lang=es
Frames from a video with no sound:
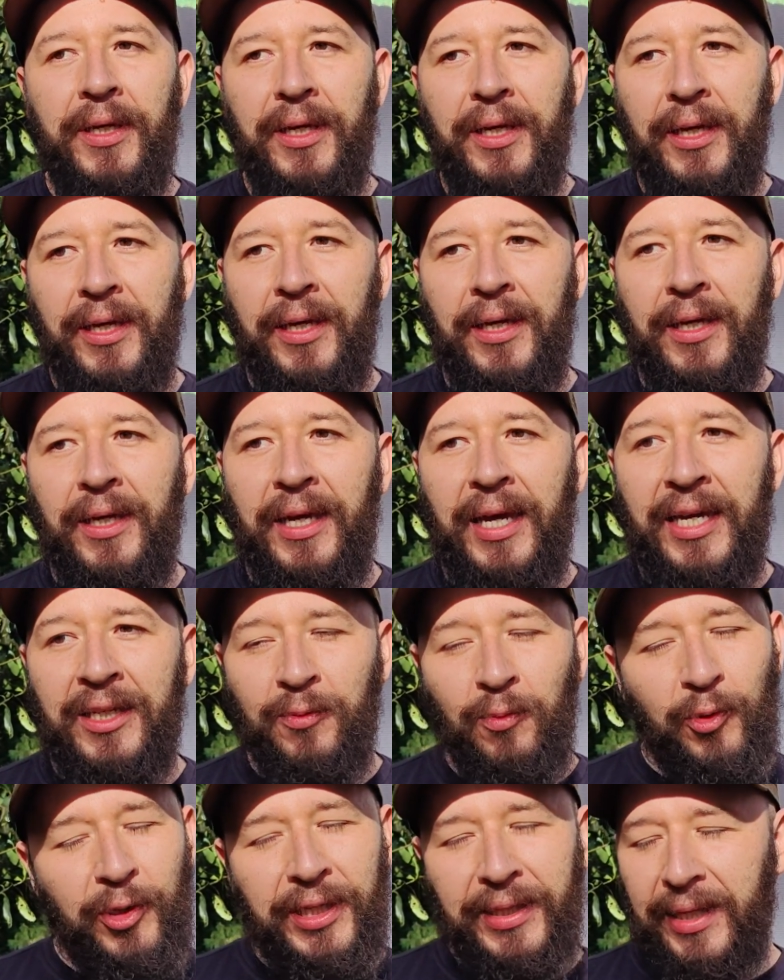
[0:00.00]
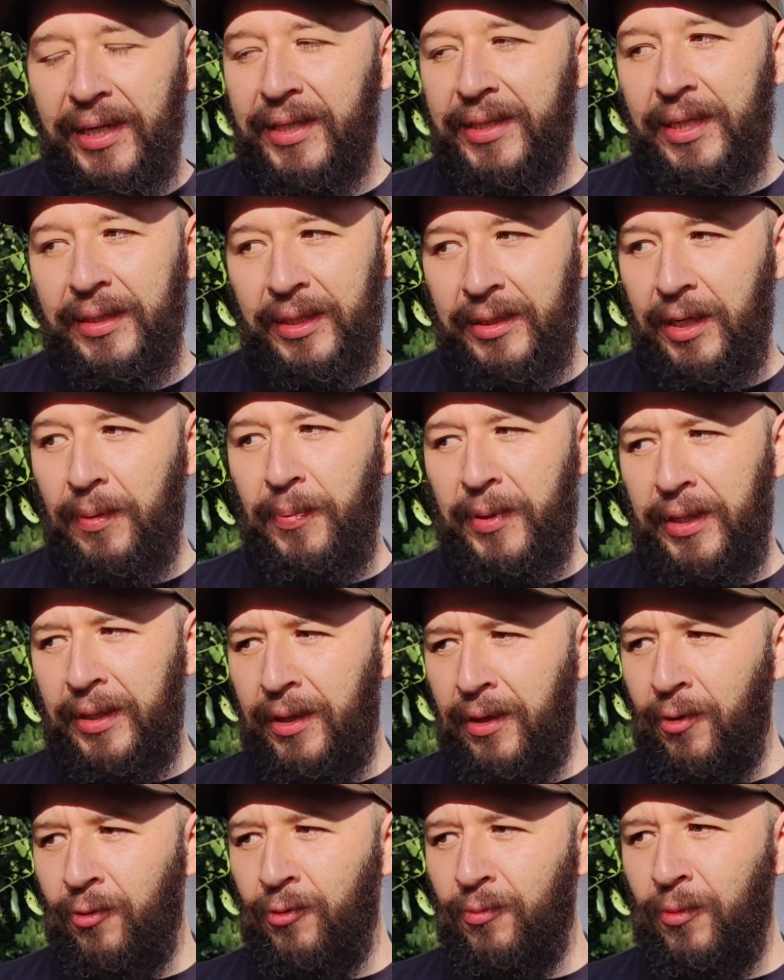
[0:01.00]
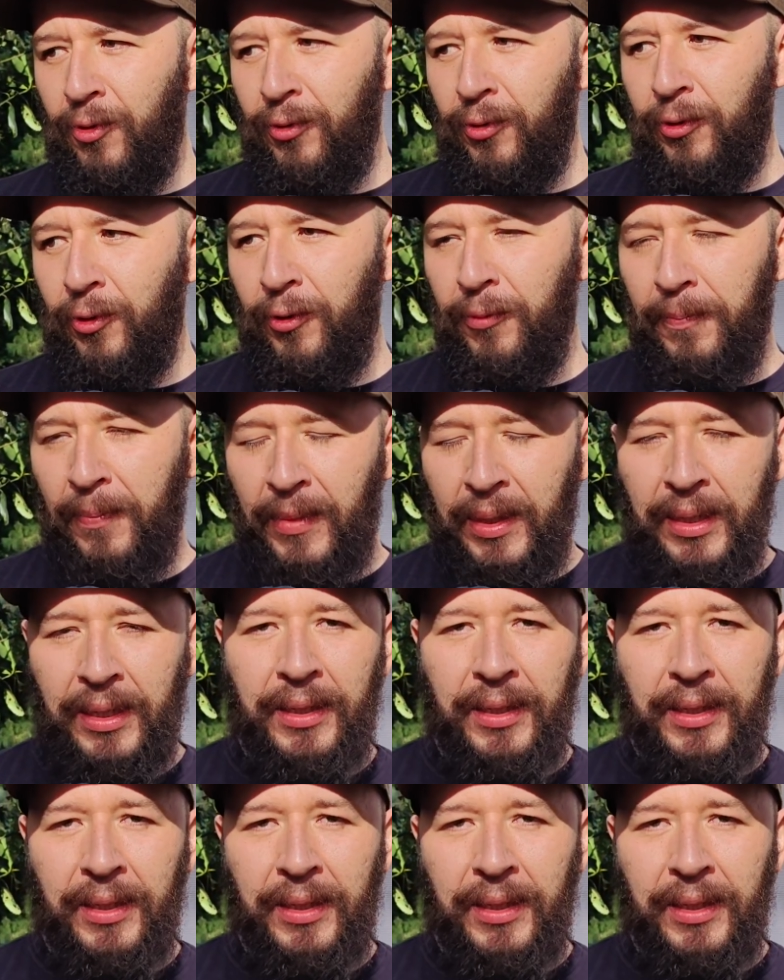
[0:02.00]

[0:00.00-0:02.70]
Eh, es muy interesante, se aprende un montón.